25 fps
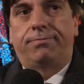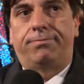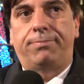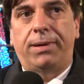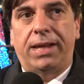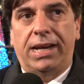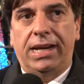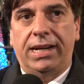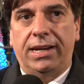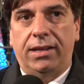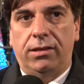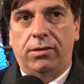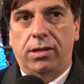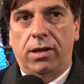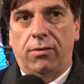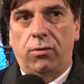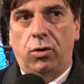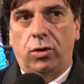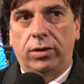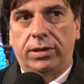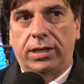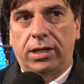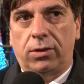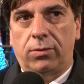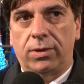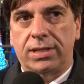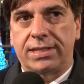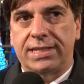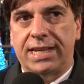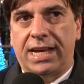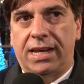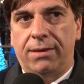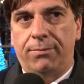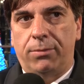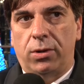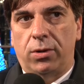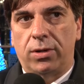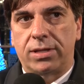Per l'ennesima volta
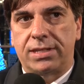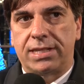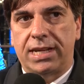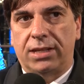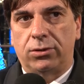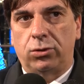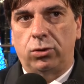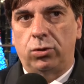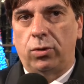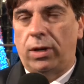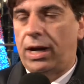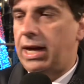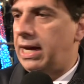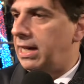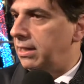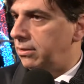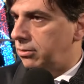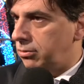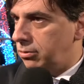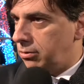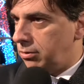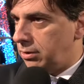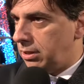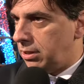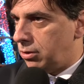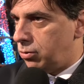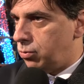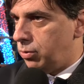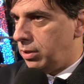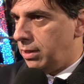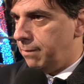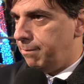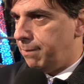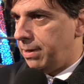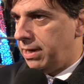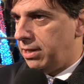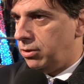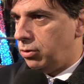quest'albero è stato donato da
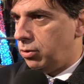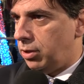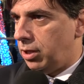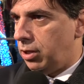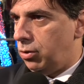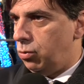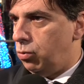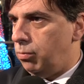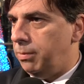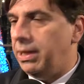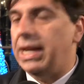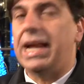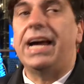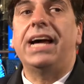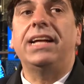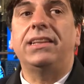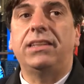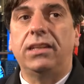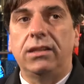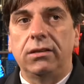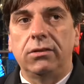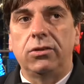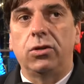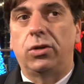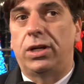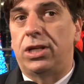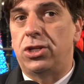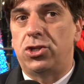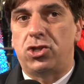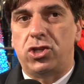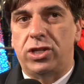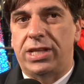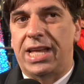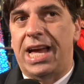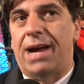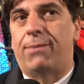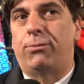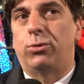alcuni imprenditori illuminati, non
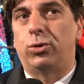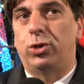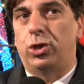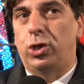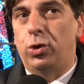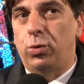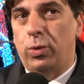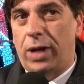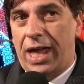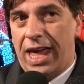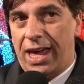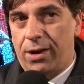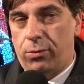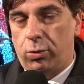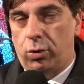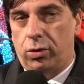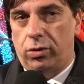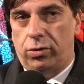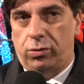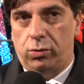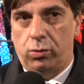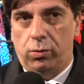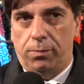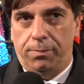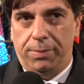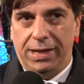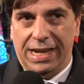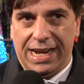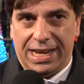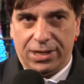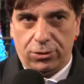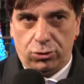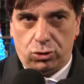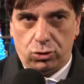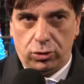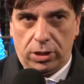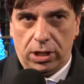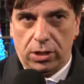incidiamo di un euro sul
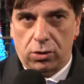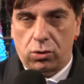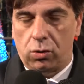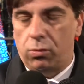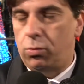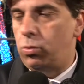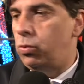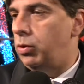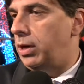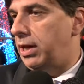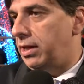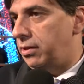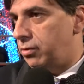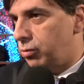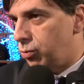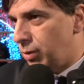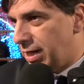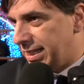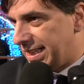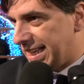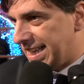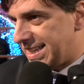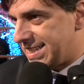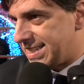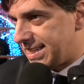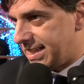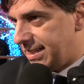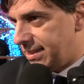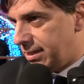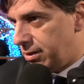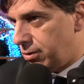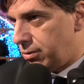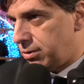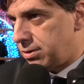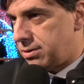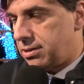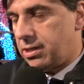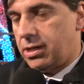bilancio del comune e sulle tasche
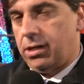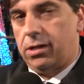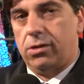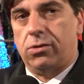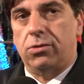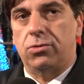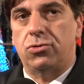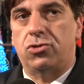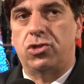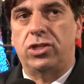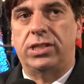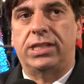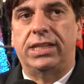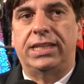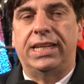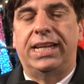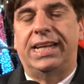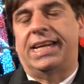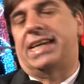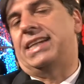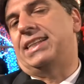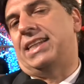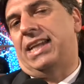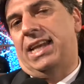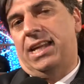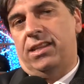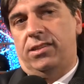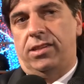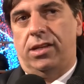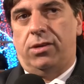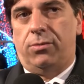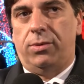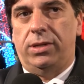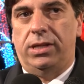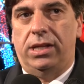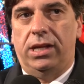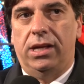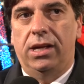dei nostri concittadini catanesi
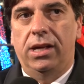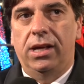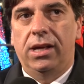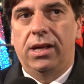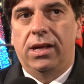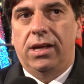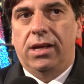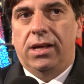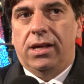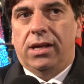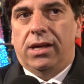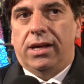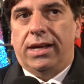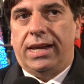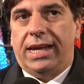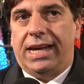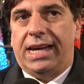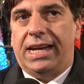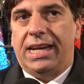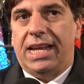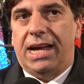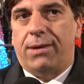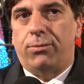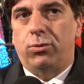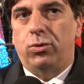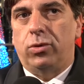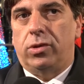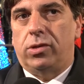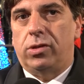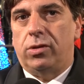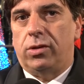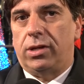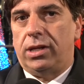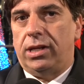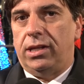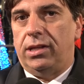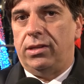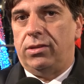quindi regaliamo un
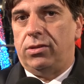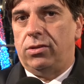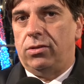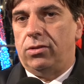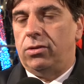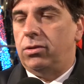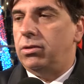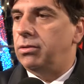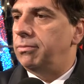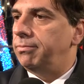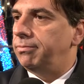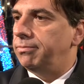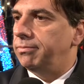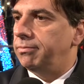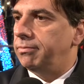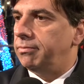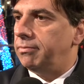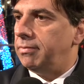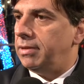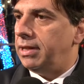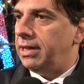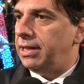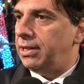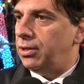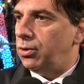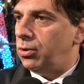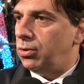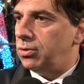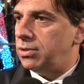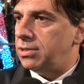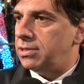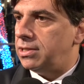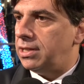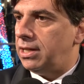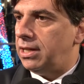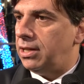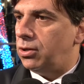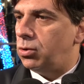sorriso ai
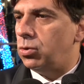nostri